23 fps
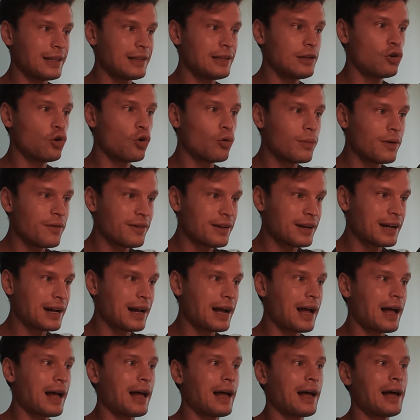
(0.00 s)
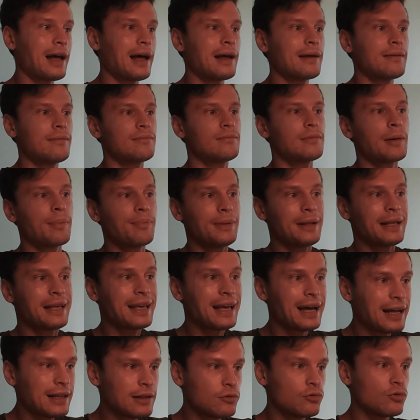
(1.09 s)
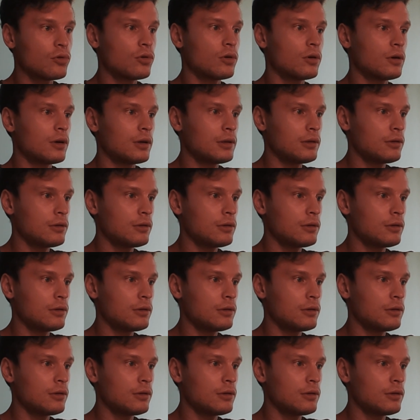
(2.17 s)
di come come verrà applicato,